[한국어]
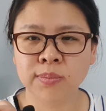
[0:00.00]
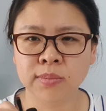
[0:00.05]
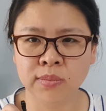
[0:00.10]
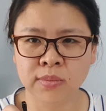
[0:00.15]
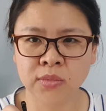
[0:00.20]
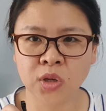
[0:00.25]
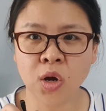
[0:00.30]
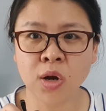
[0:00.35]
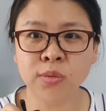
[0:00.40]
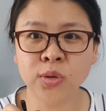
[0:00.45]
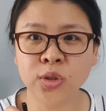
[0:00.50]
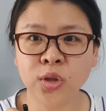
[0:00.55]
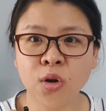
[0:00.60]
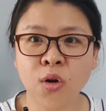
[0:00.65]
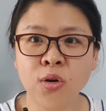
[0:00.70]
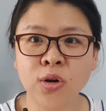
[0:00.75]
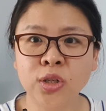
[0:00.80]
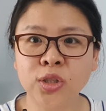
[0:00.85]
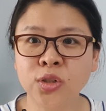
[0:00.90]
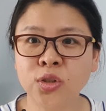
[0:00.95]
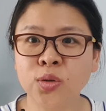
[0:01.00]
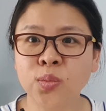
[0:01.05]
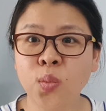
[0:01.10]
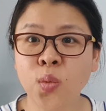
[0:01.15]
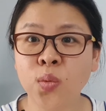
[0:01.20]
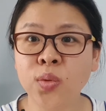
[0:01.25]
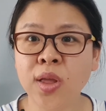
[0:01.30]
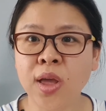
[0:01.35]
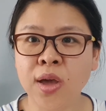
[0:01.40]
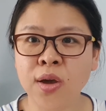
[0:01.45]
음, 커뮤니티 컬리지도
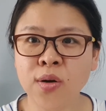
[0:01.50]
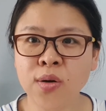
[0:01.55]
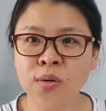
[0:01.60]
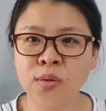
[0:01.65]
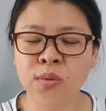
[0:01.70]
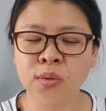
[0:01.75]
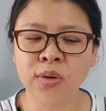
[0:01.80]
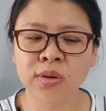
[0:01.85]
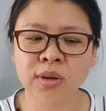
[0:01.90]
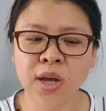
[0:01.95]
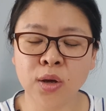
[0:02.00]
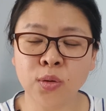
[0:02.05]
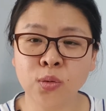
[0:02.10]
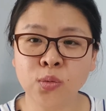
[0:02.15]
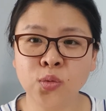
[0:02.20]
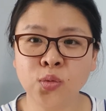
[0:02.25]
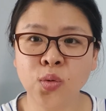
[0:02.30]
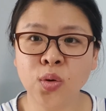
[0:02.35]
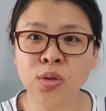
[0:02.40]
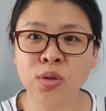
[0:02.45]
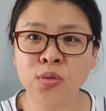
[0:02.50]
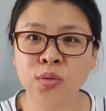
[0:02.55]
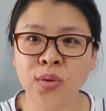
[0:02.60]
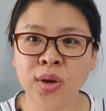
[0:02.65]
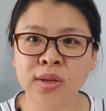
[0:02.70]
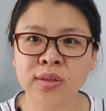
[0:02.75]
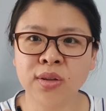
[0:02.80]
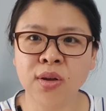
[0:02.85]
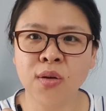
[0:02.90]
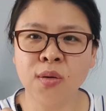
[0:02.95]
보내요. 그 학교 투어를
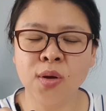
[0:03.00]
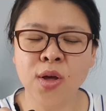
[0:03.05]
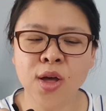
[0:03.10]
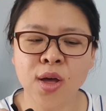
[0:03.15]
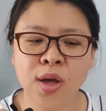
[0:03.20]
위해서